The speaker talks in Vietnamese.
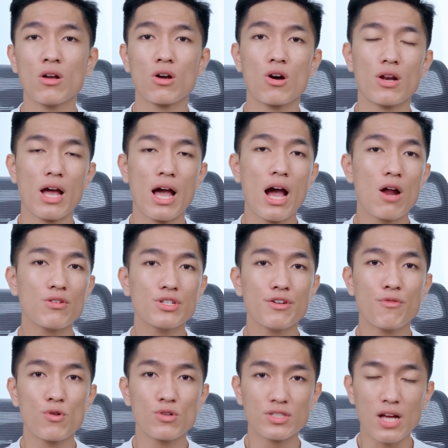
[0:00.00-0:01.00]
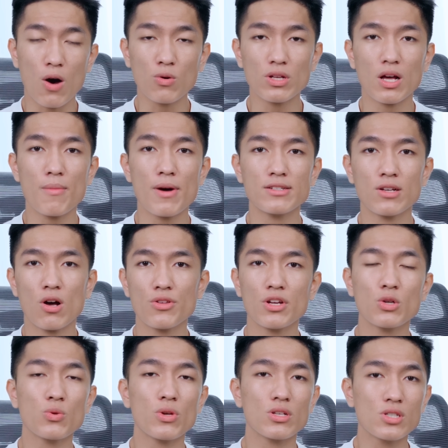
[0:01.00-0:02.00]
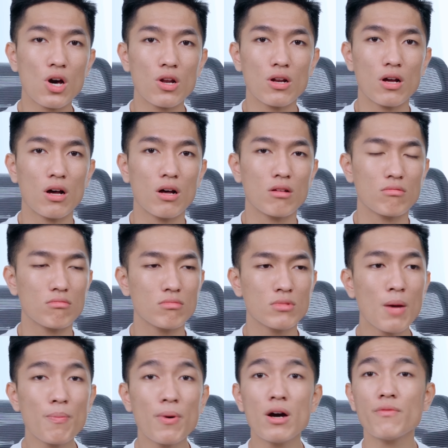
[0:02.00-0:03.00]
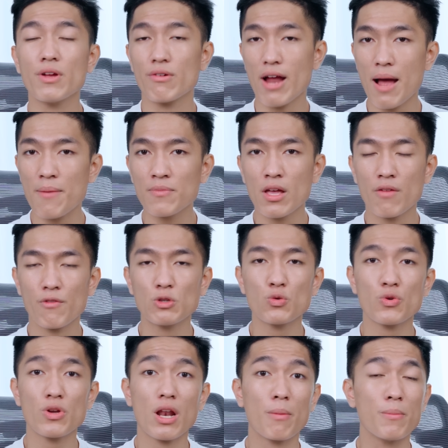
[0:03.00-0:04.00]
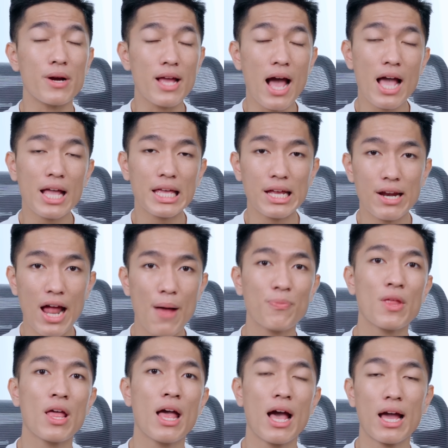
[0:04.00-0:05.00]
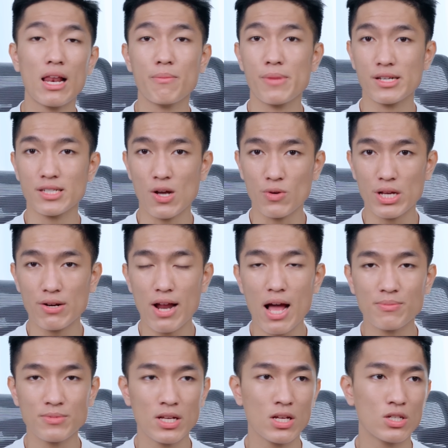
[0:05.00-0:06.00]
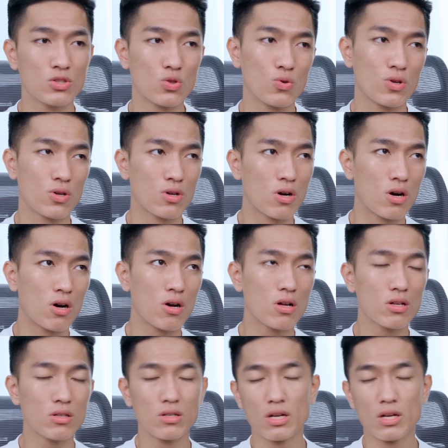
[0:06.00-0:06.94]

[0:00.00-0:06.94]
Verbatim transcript: còn LG Phone 6 thì các bạn sẽ có những cái tùy chọn uh, thấp hơn về RAM ví dụ như là 12 GB RAM hay là 16 GB RAM rồi có